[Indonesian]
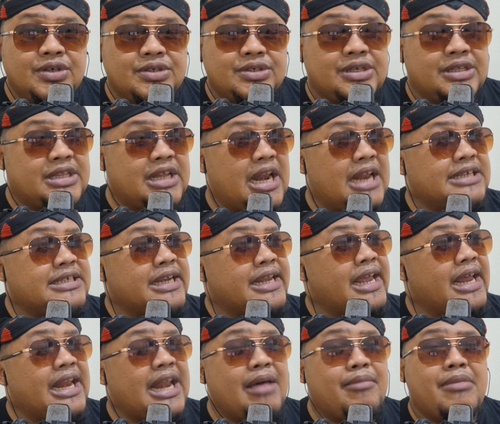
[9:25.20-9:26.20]
Setelah
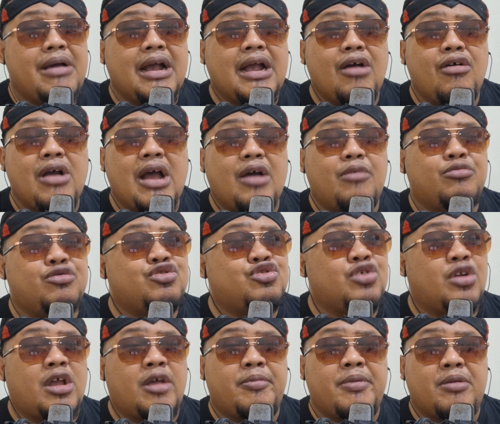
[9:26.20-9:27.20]
sekian lama kau nggak
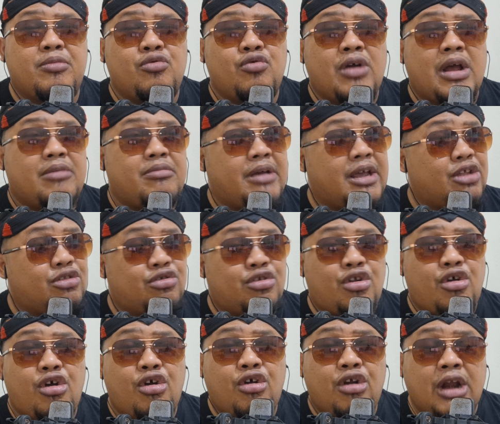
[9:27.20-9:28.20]
muncul ke permukaan, begitu
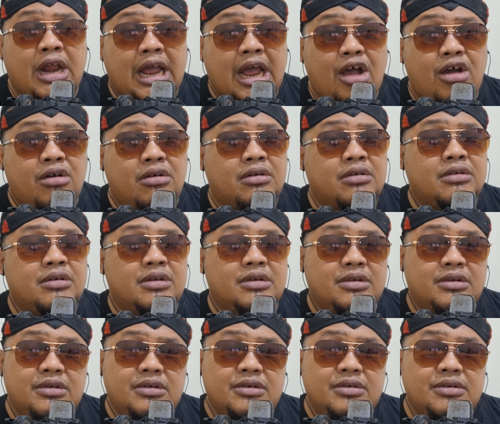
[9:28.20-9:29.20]
nongol kau
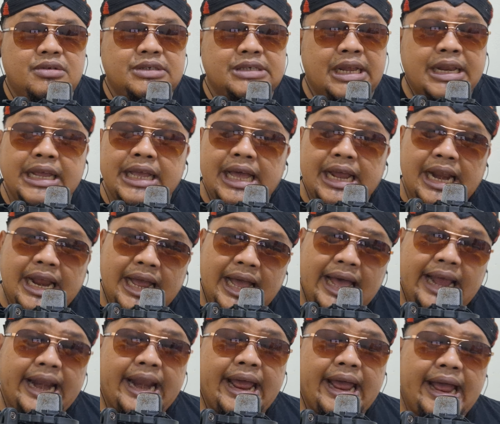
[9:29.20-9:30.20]
cari
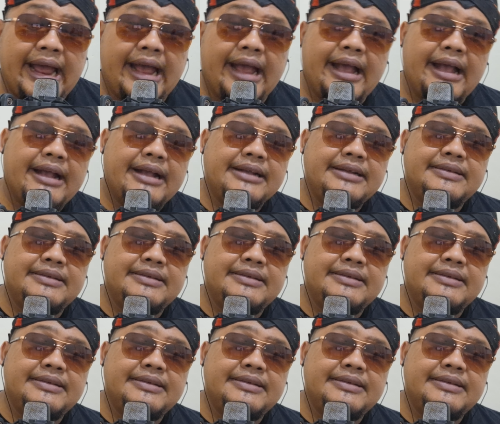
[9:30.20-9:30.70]
gara-gara.